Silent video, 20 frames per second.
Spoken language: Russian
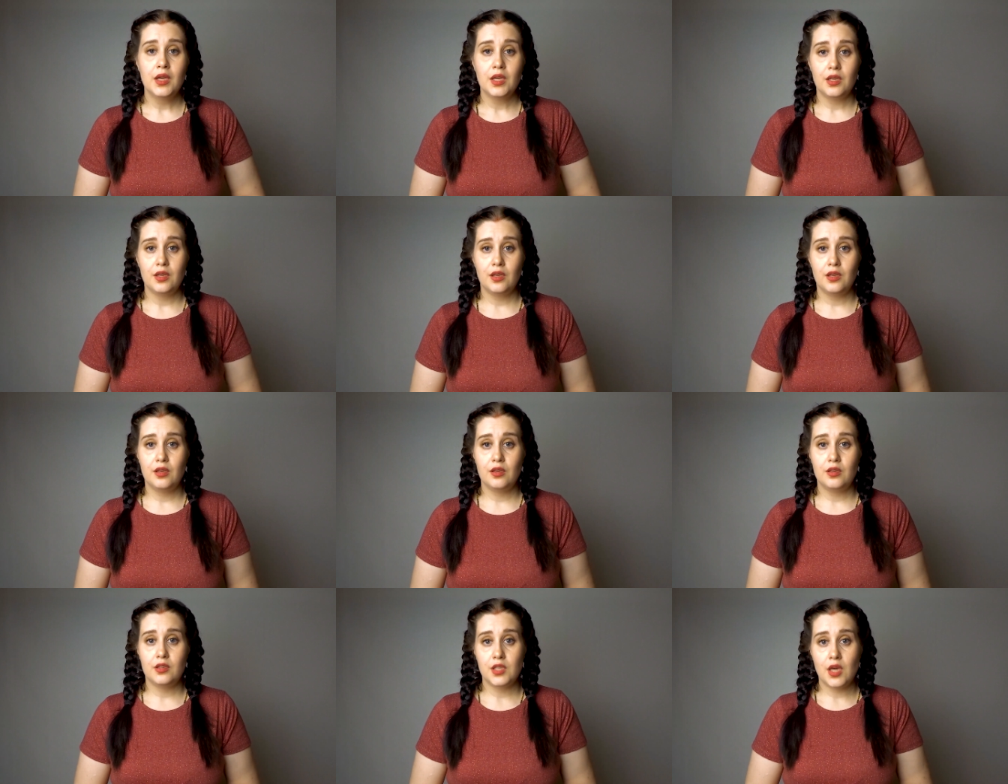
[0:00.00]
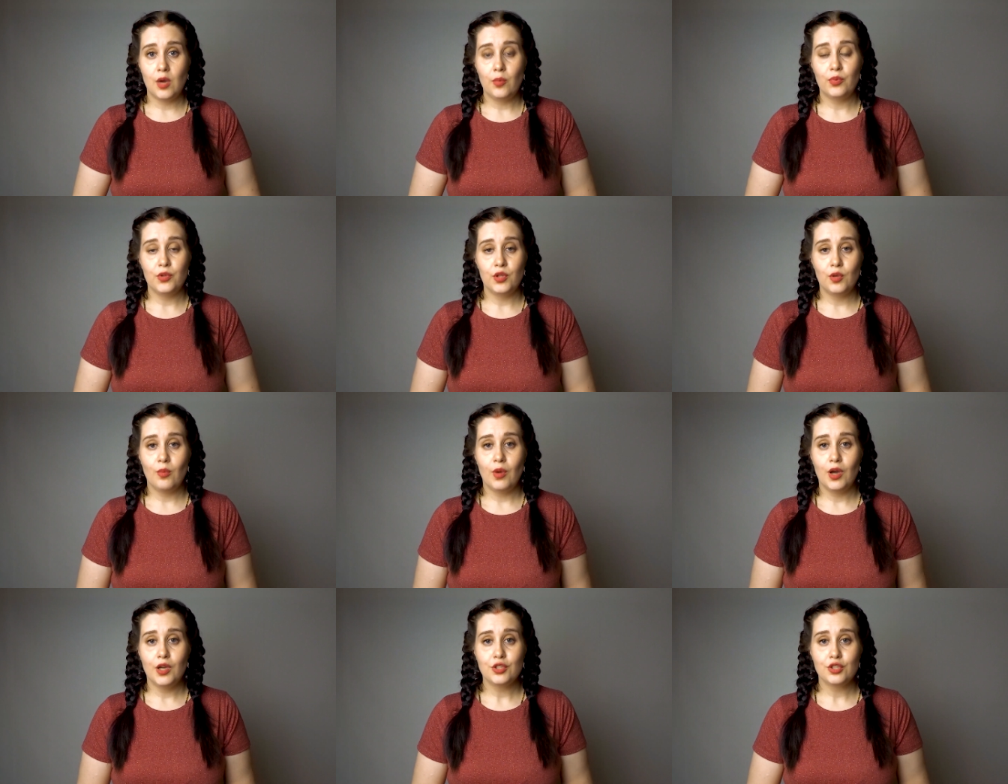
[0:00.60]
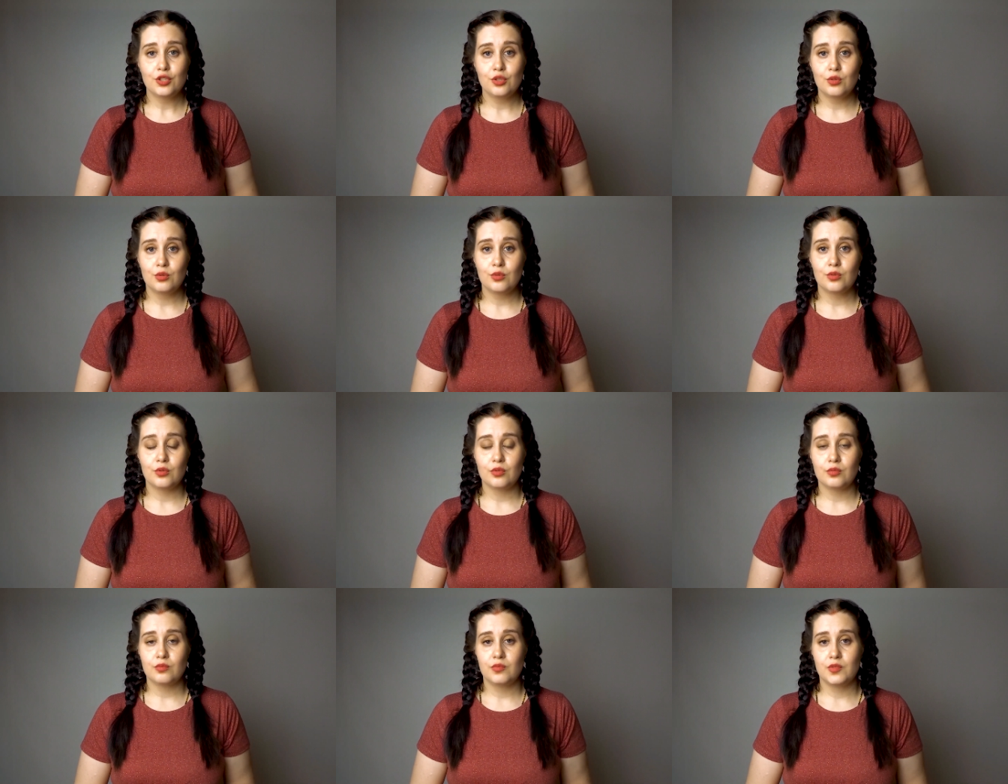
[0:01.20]
И я понимаю,
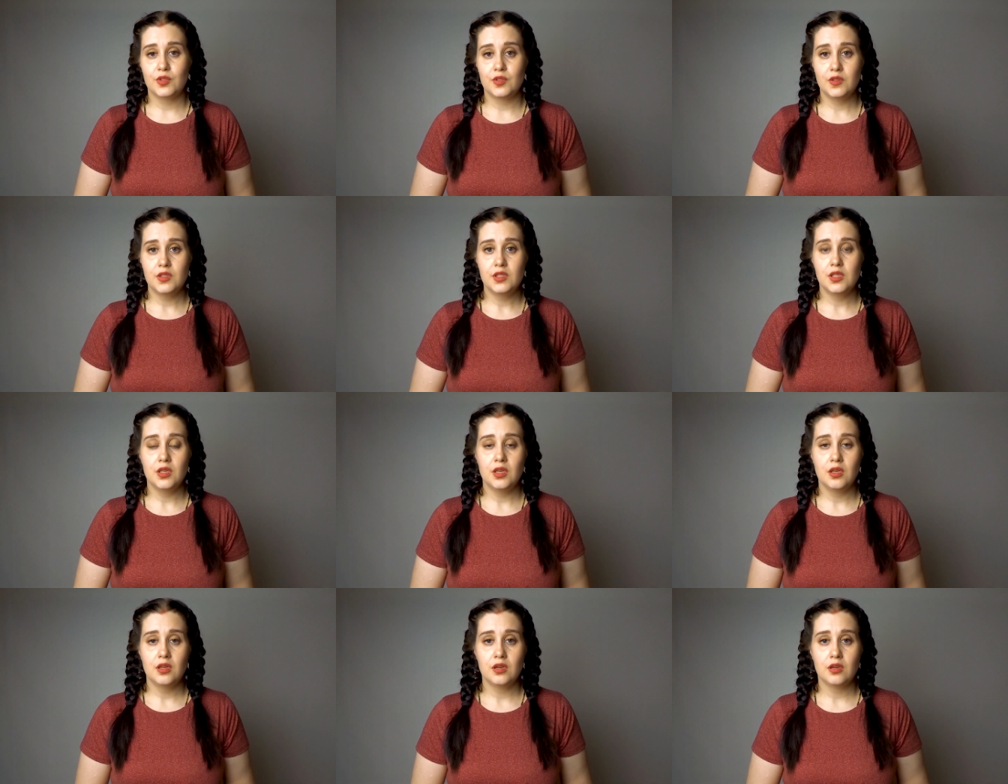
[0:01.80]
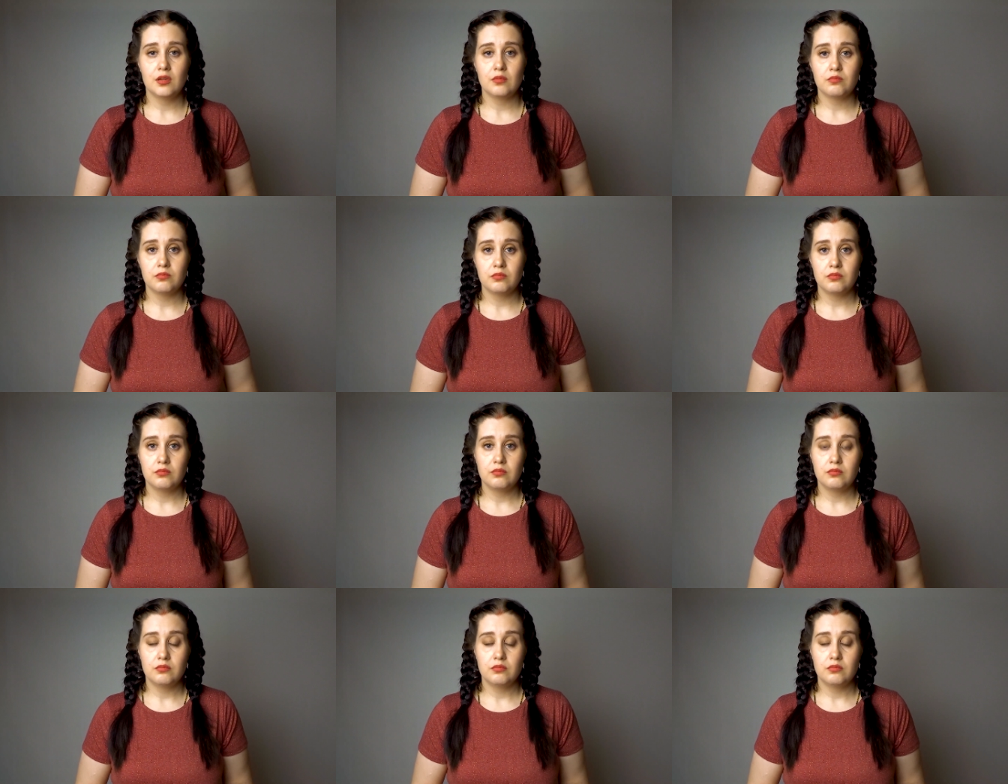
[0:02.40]
что действительно,